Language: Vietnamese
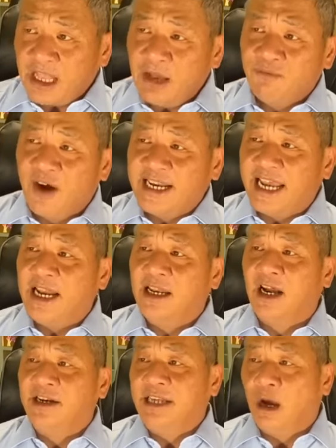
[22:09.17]
Và đây là
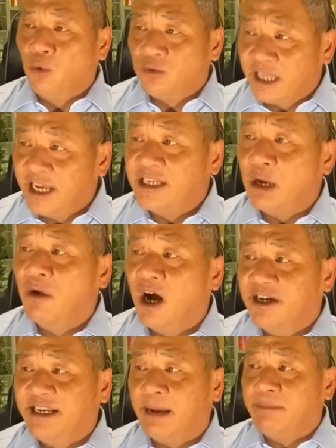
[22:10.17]
lần đầu tiên trong
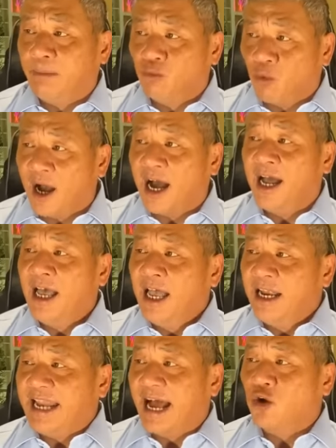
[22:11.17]
hơn 5 năm qua
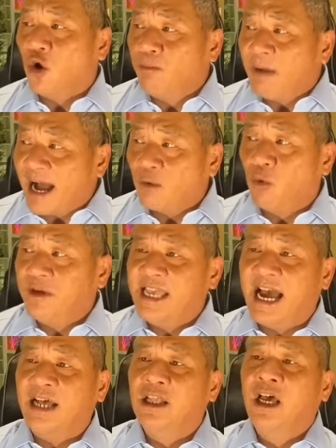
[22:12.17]
đã có 3 quốc
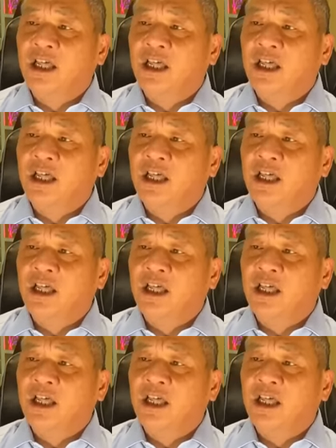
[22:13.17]
gia